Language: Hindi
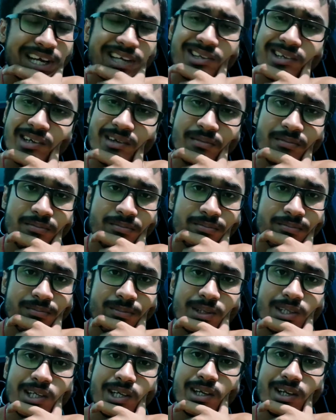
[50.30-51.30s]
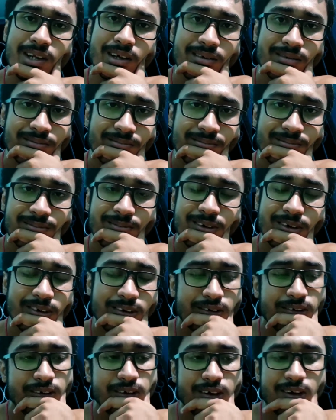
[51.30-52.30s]
ऐसे मज़े के लिए
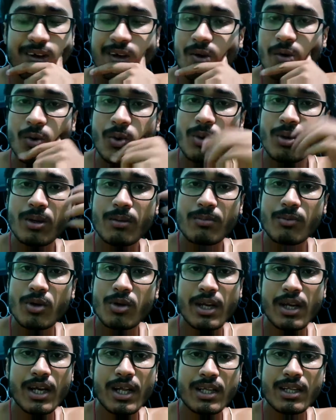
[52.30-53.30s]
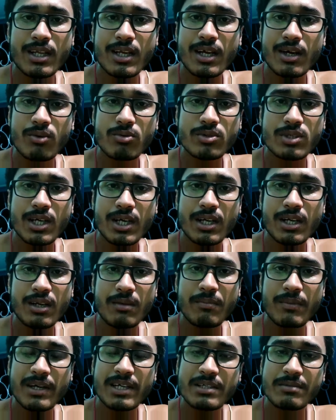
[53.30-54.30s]
कोई हमको लेना देना कुछ है
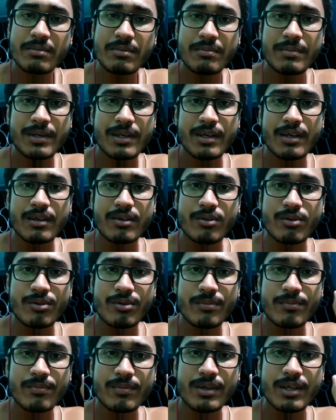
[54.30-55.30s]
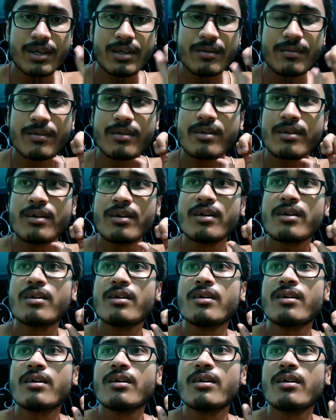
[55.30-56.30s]
नहीं बारिश में भीग रहे दोनों ठीक है
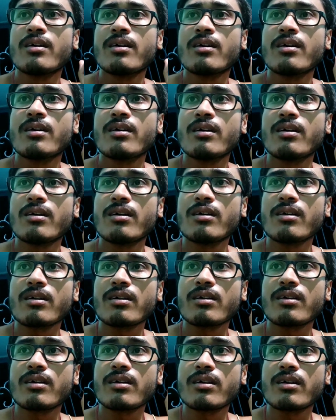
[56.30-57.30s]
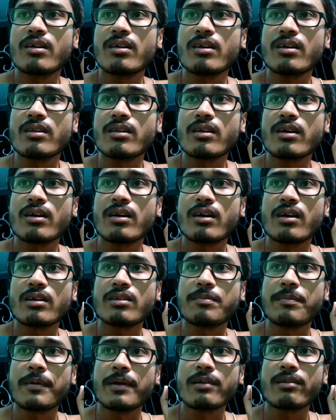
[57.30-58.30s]
और ये लगता है
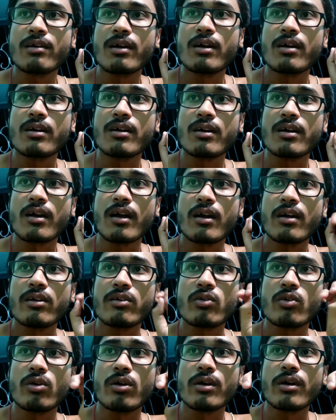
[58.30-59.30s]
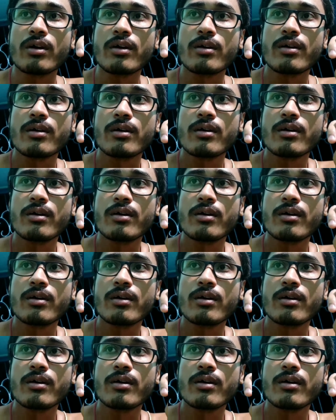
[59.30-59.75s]
आज परेशान करके ही छोड़ेगा